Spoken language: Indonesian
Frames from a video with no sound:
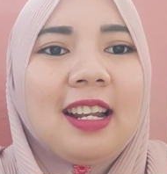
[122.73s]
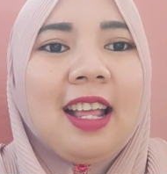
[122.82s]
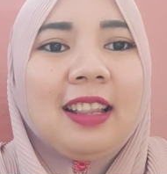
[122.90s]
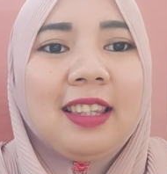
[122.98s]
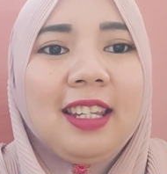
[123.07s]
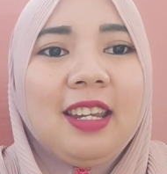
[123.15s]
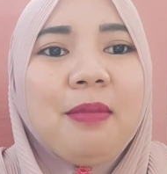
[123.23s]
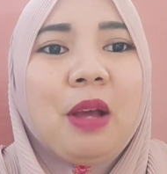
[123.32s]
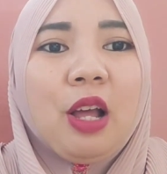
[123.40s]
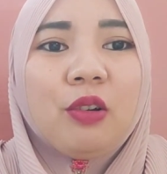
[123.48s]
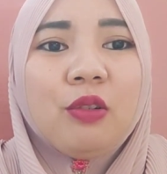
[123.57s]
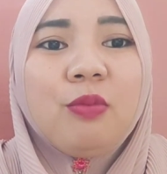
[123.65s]
nanti
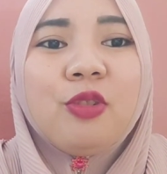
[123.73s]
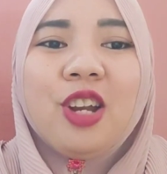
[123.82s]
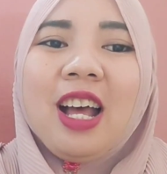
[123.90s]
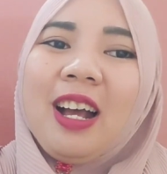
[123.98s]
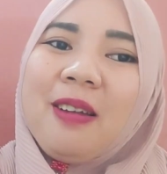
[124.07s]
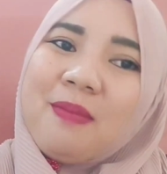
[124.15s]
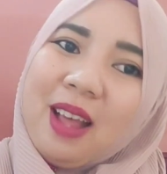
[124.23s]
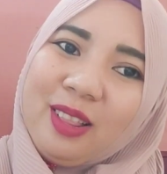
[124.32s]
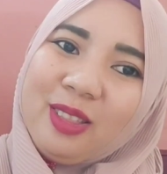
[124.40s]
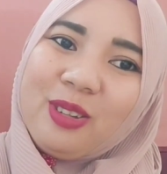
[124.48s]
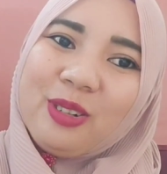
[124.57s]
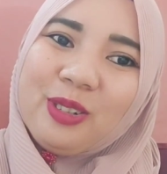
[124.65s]
baru Bunda akan
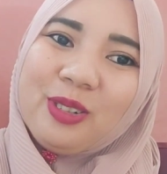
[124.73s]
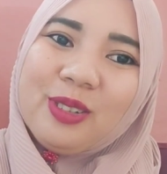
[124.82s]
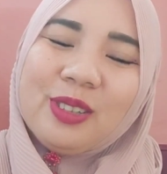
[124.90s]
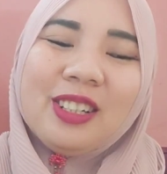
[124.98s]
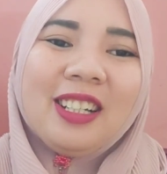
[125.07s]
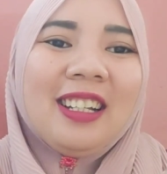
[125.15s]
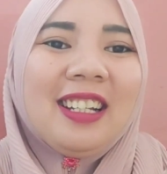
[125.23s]
bantu.